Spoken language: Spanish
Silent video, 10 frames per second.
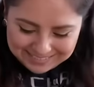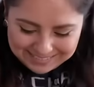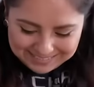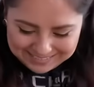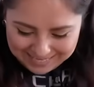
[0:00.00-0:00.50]

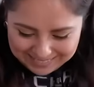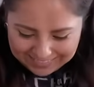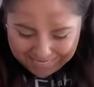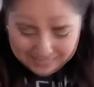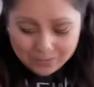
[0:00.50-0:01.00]
así ya
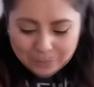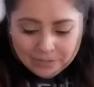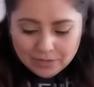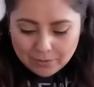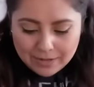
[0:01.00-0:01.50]
de ya. Lo
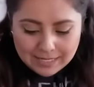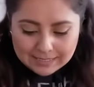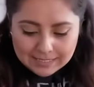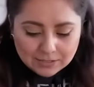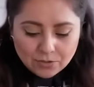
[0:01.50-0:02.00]
único que voy a
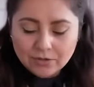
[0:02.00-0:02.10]
hacer